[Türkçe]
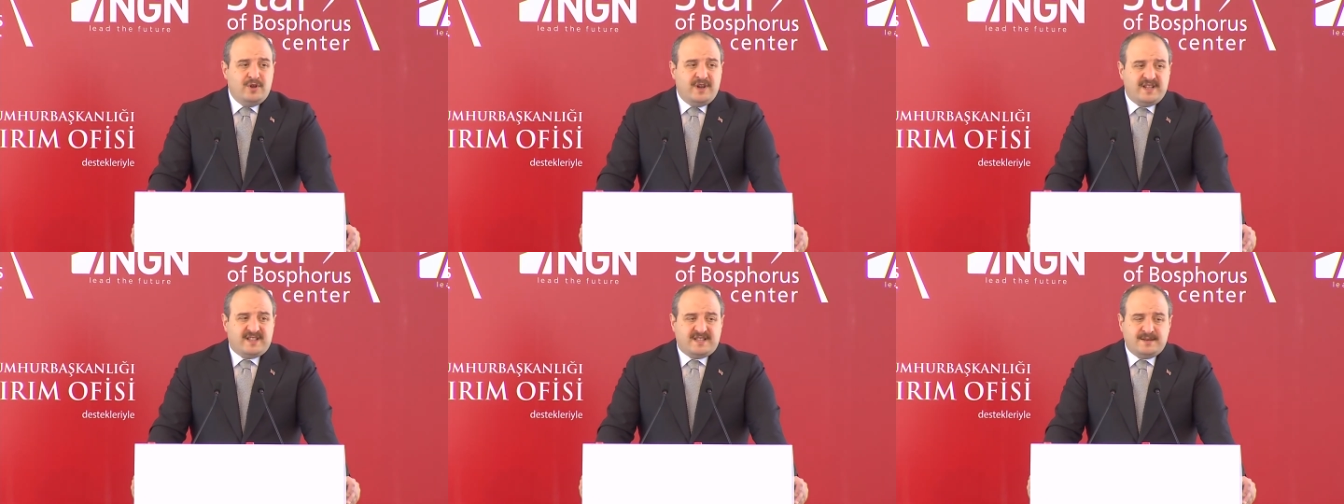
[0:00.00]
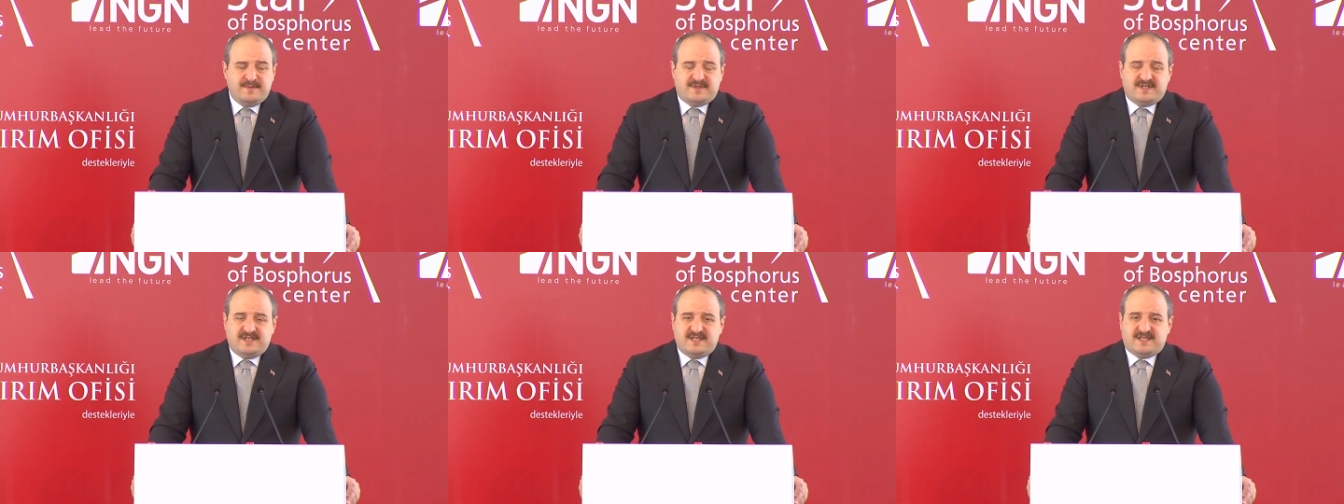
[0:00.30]

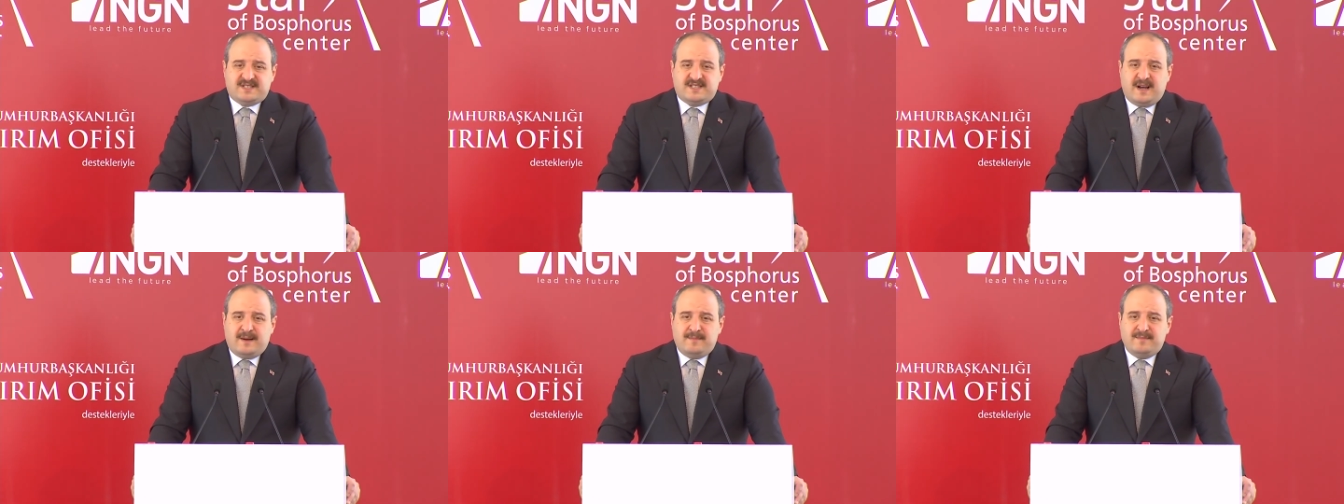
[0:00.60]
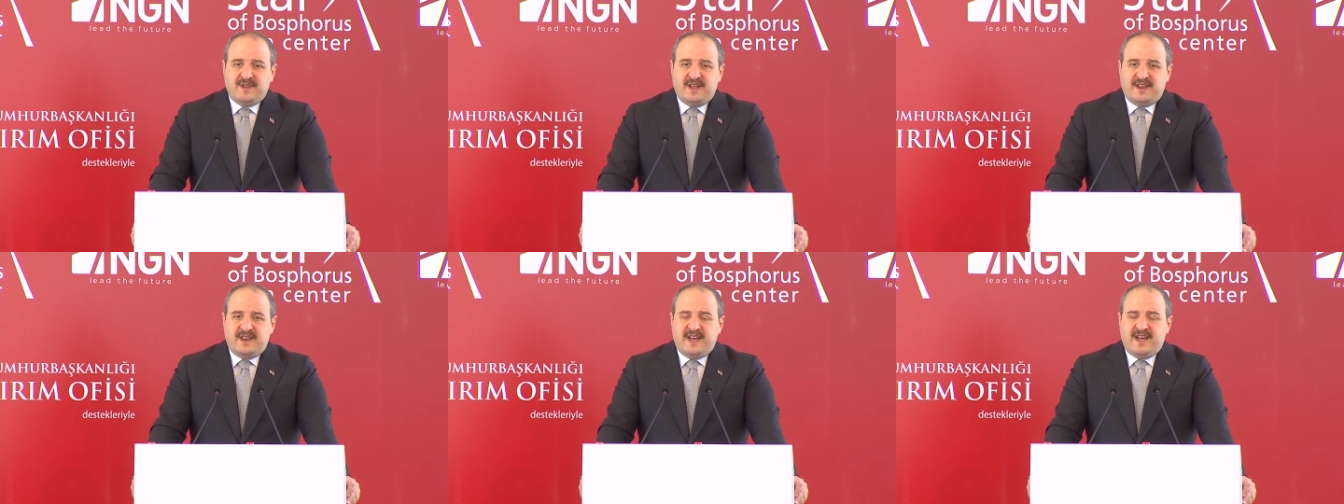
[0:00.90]
üretim
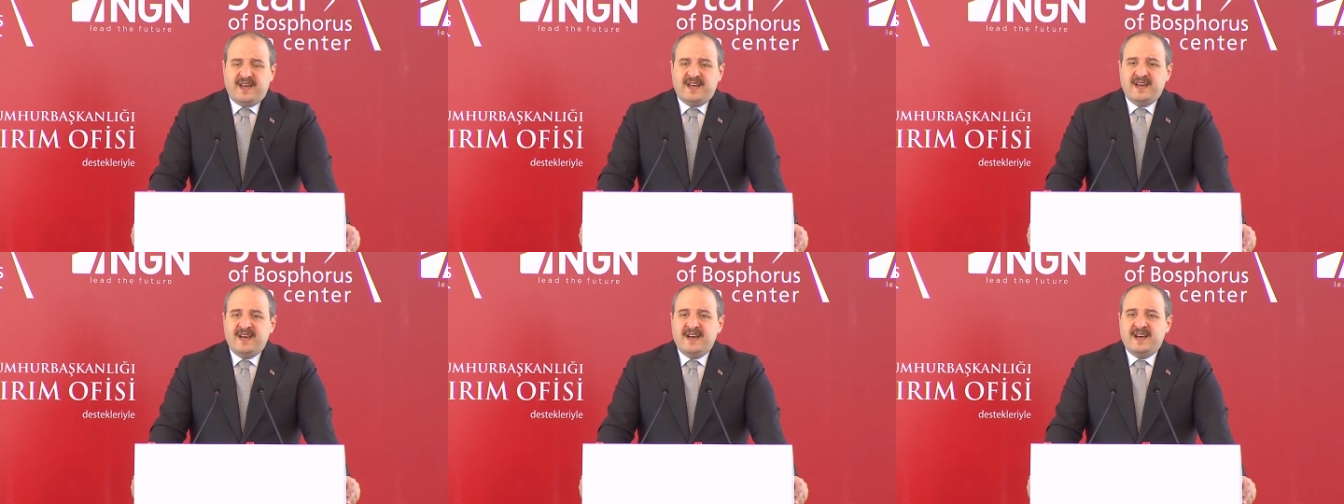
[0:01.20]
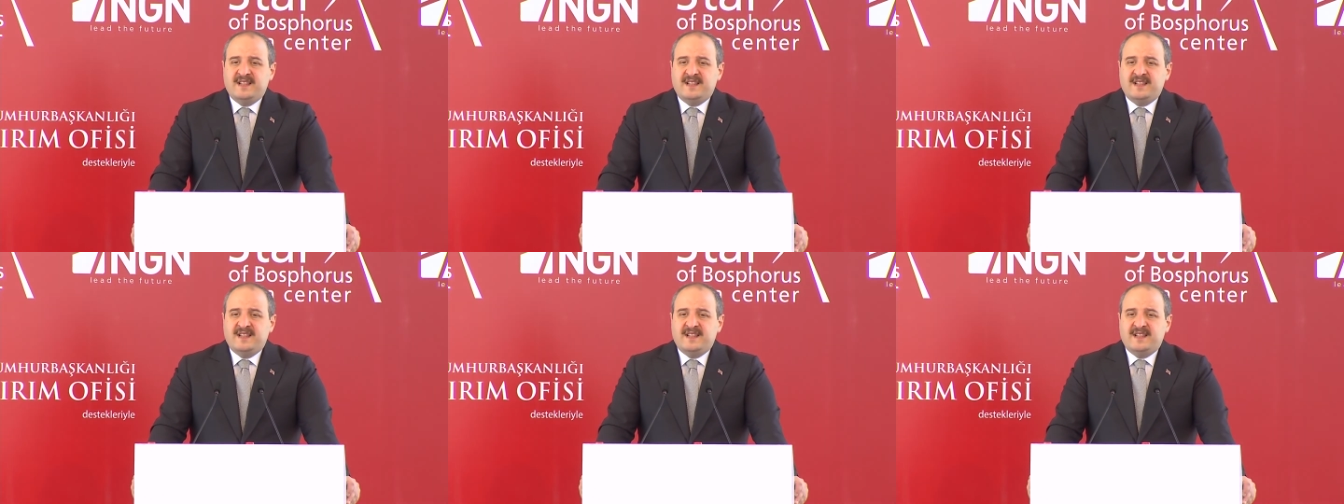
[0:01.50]
sistemleri